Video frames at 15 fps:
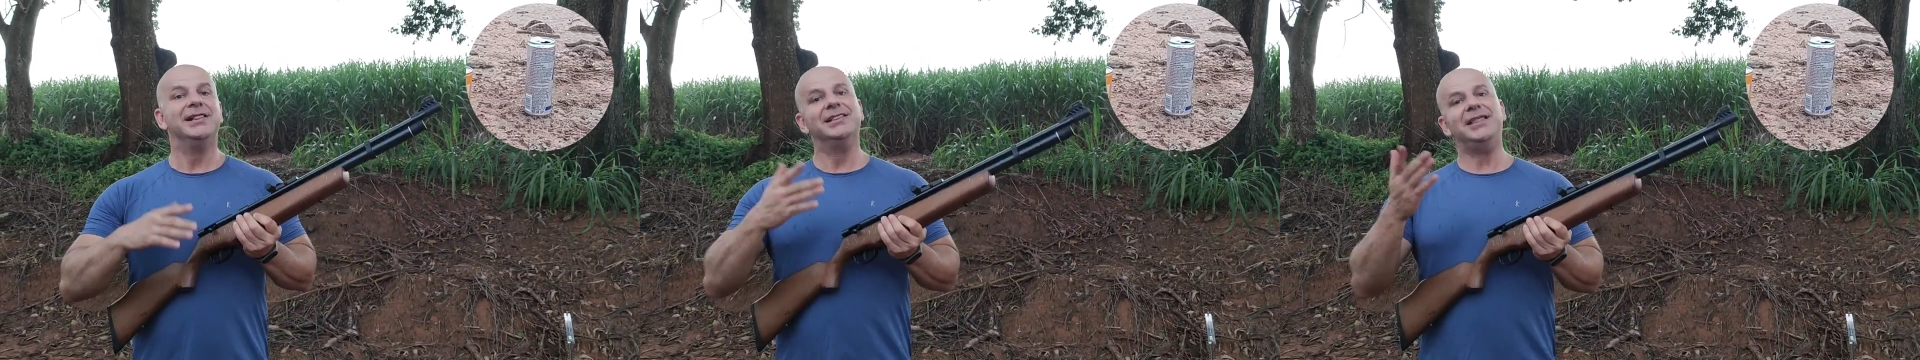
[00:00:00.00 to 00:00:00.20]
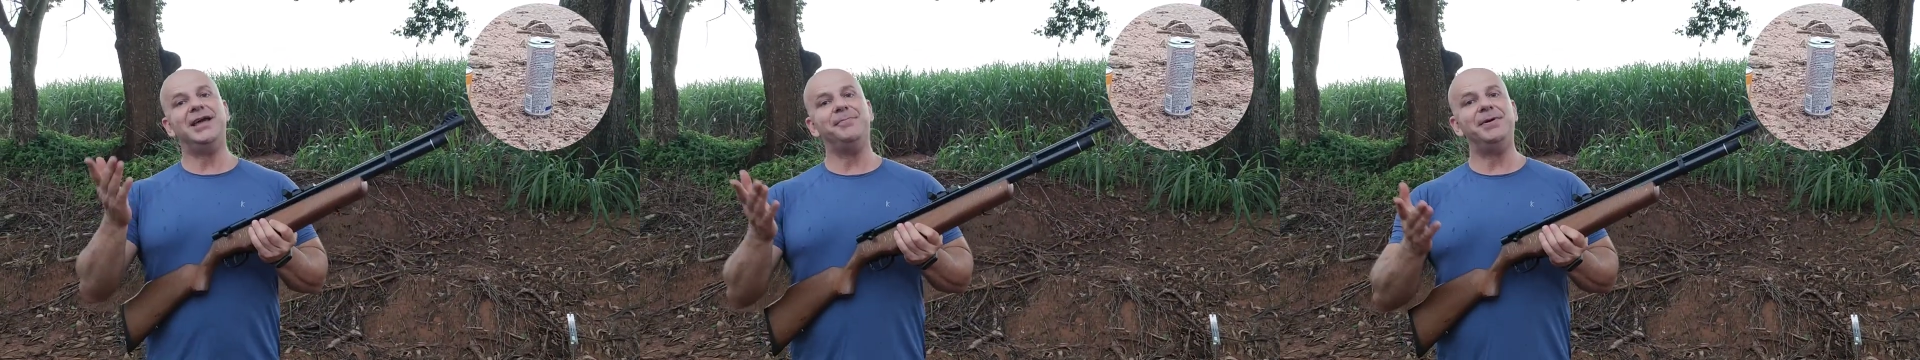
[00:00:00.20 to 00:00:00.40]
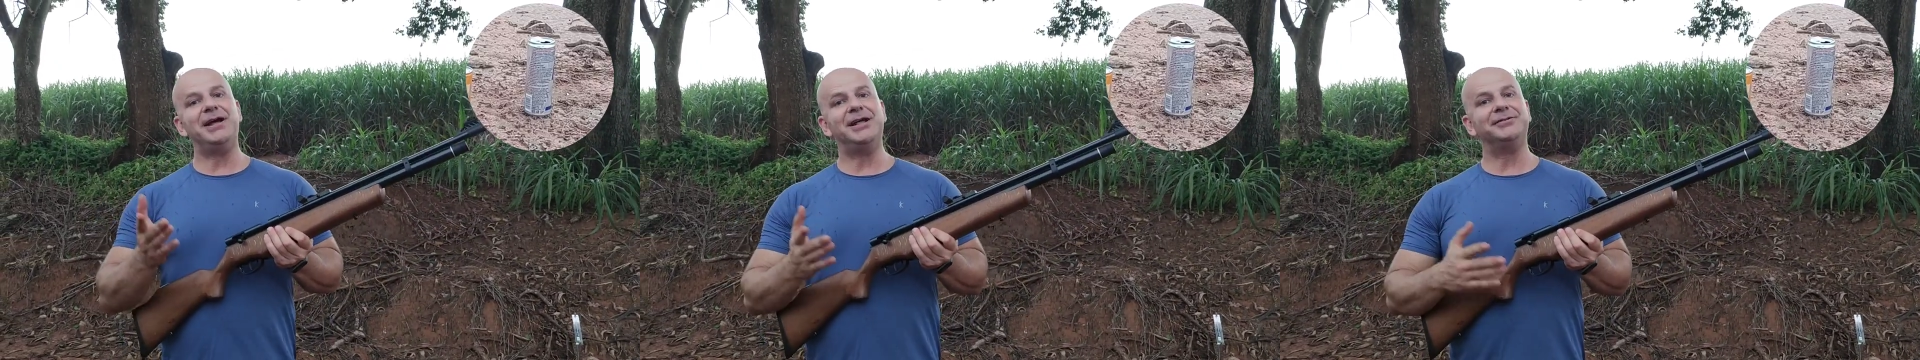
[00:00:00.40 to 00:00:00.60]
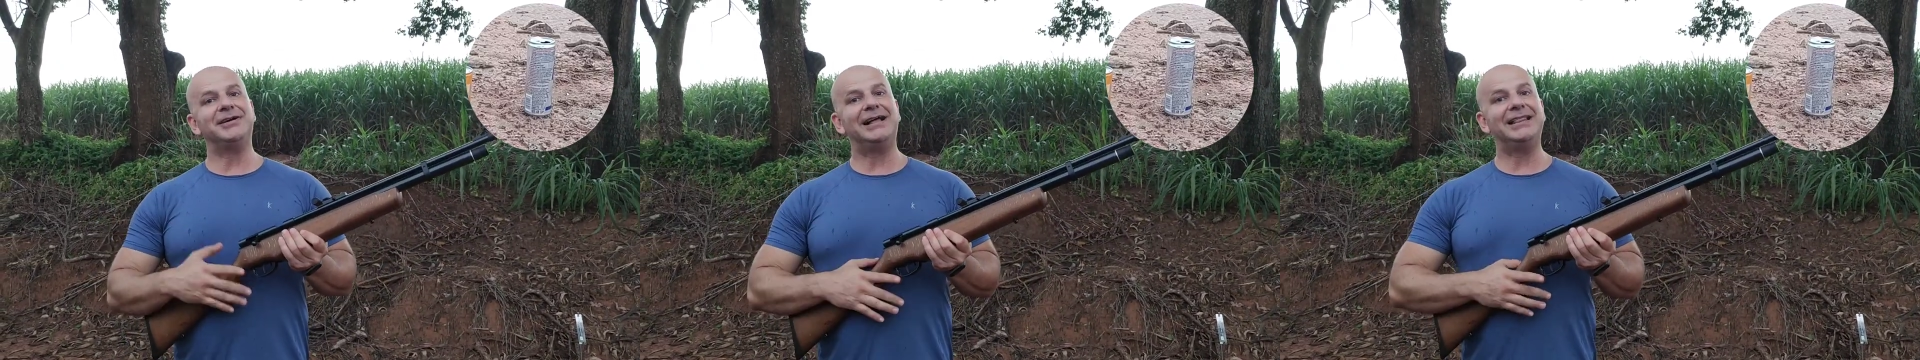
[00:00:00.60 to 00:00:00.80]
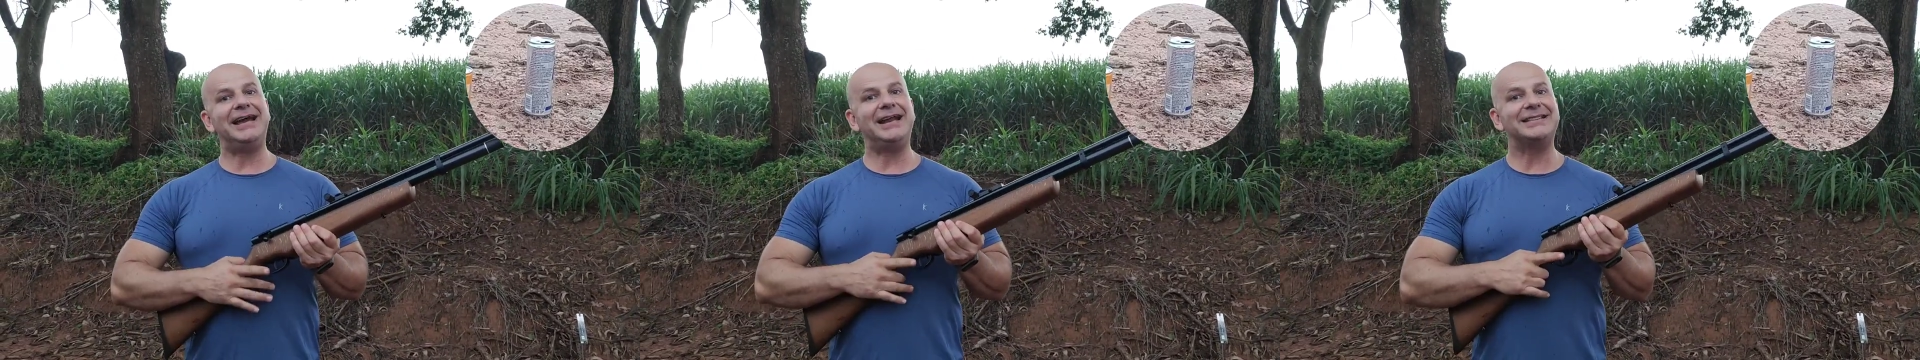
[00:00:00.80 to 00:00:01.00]
Lembrando,
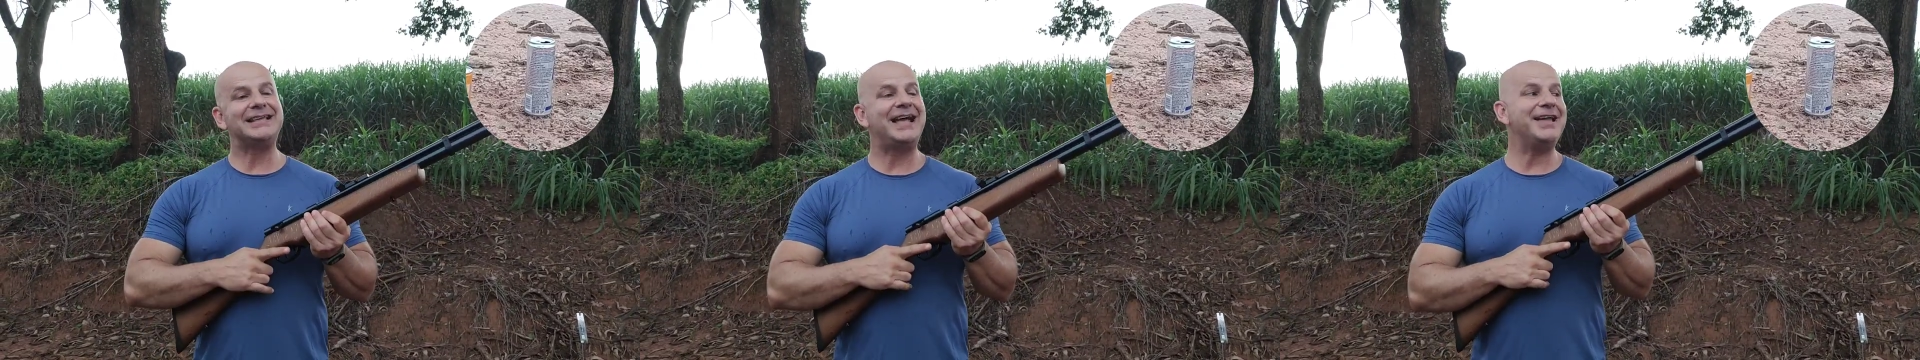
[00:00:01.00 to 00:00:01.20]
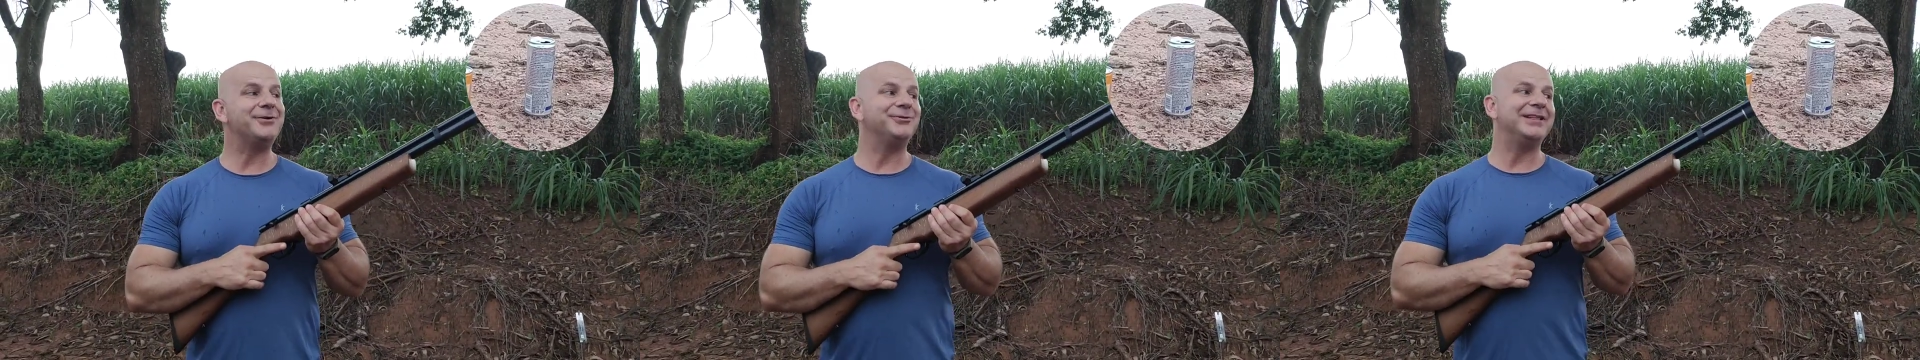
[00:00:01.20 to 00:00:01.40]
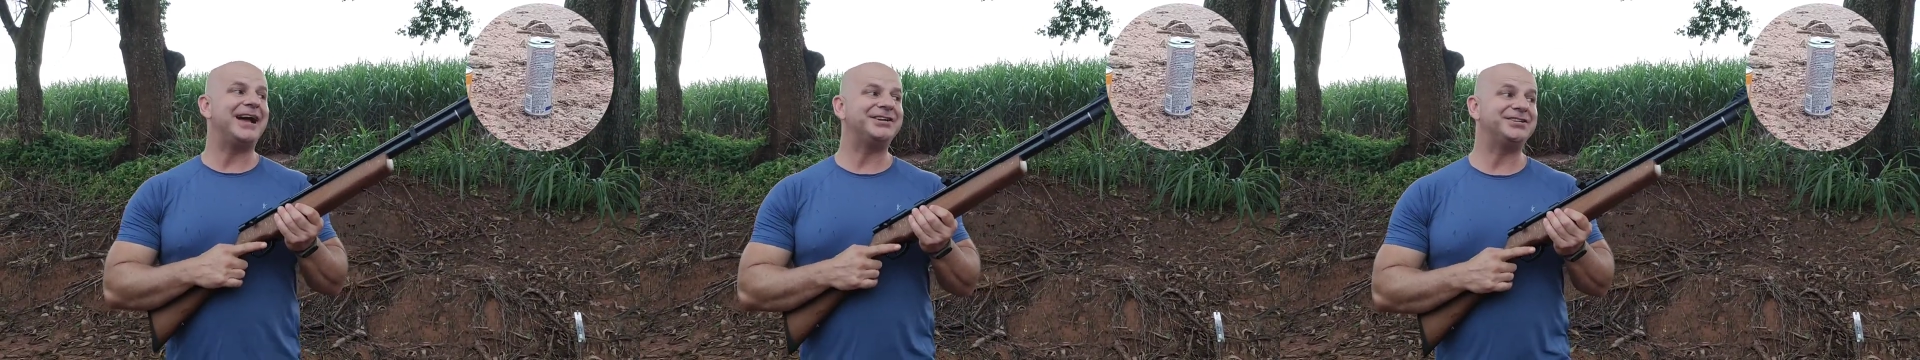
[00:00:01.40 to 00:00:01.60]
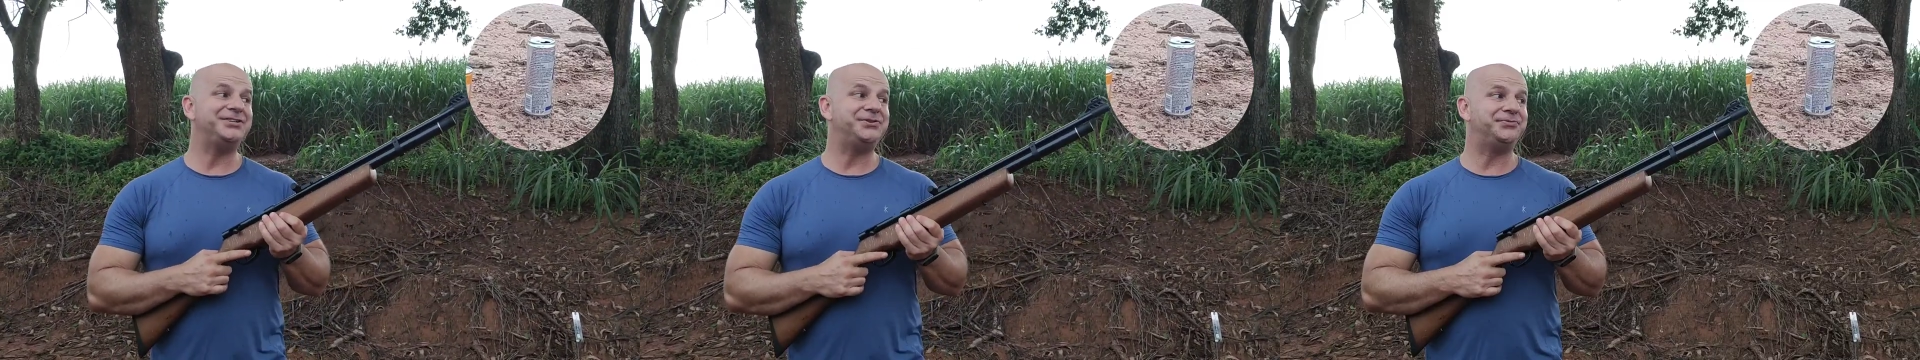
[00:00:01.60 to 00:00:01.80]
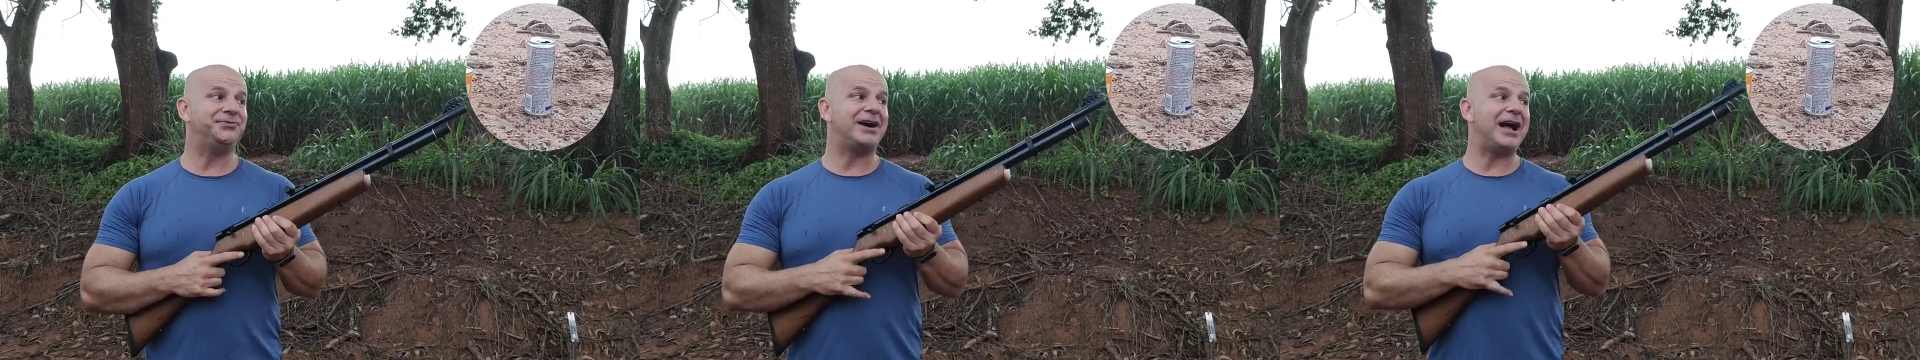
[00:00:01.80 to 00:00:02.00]
galera, tá regulagem
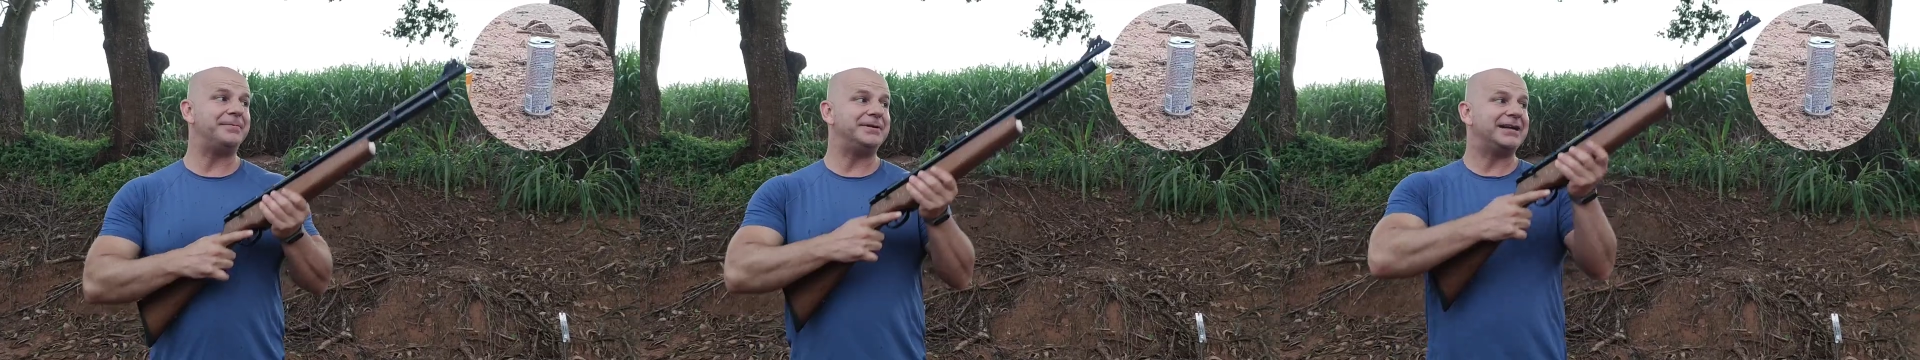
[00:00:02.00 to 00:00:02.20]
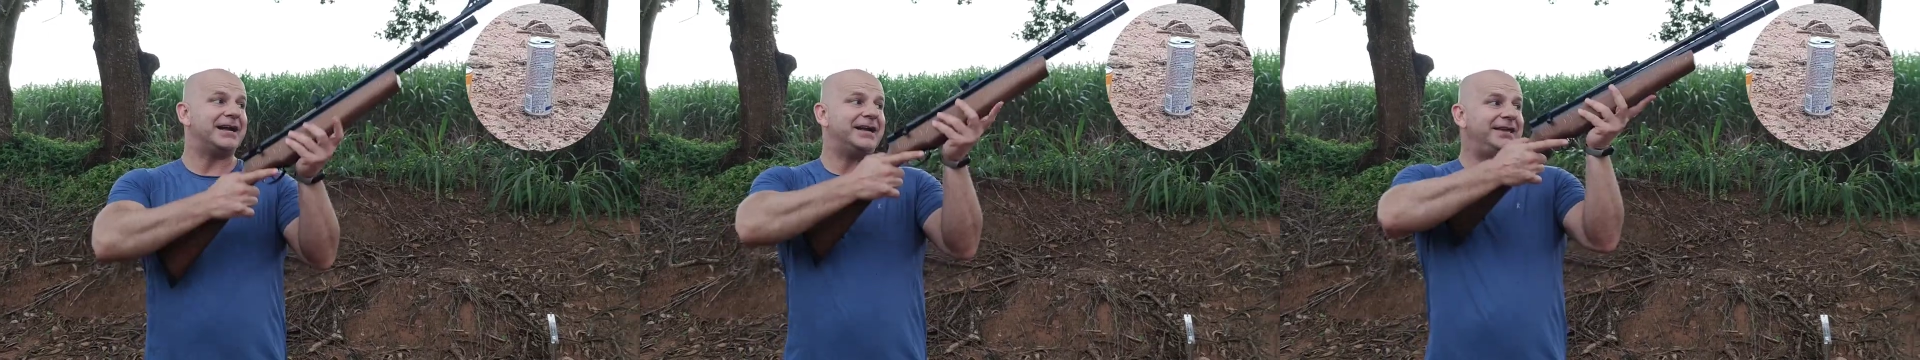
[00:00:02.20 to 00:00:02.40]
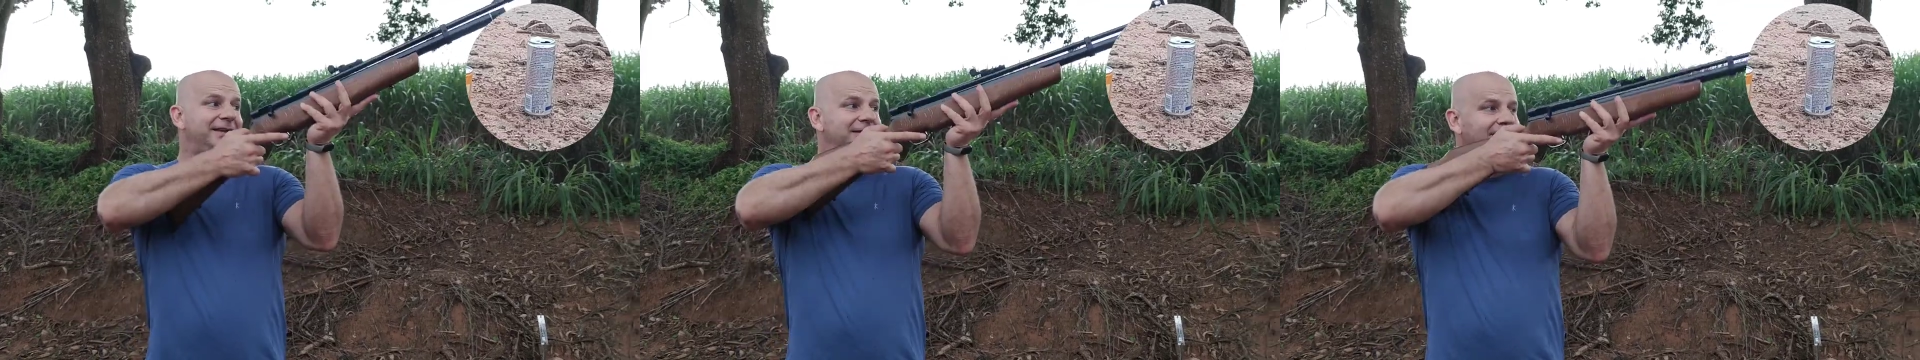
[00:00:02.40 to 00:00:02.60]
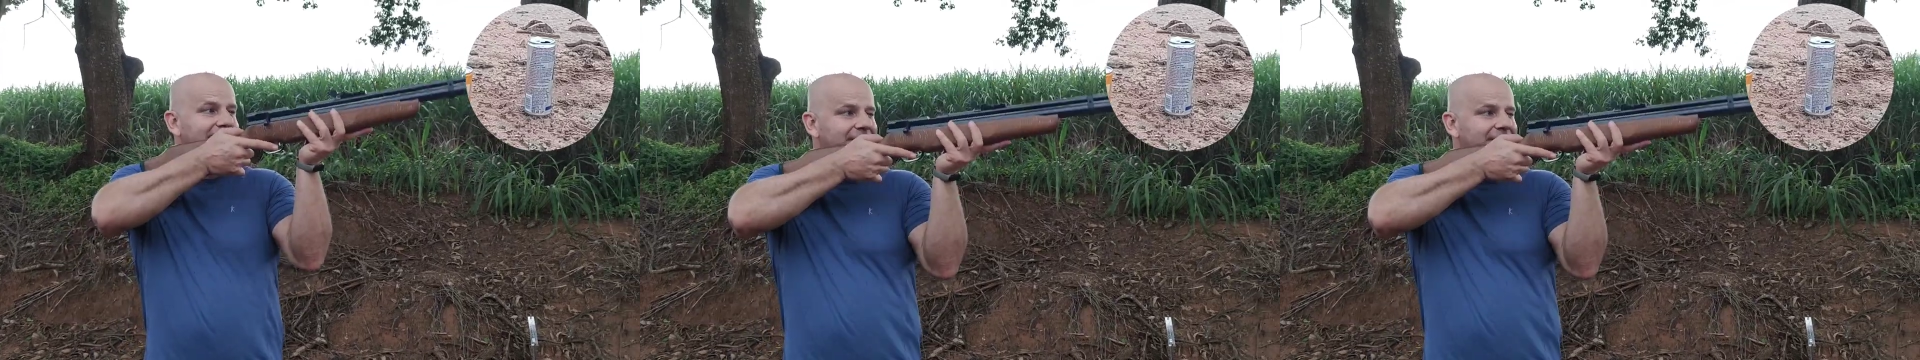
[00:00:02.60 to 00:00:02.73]
de fábrica, hein?